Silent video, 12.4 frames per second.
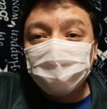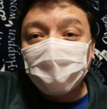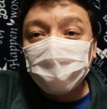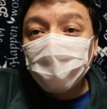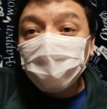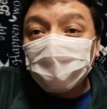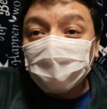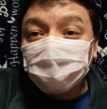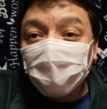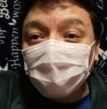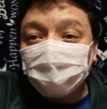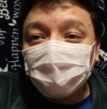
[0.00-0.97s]
que tem muita
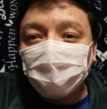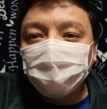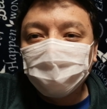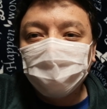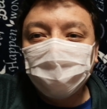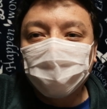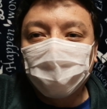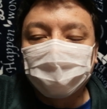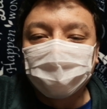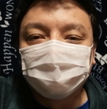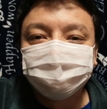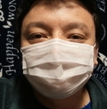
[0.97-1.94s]
gente aqui com
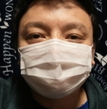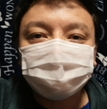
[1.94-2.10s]
sintomas.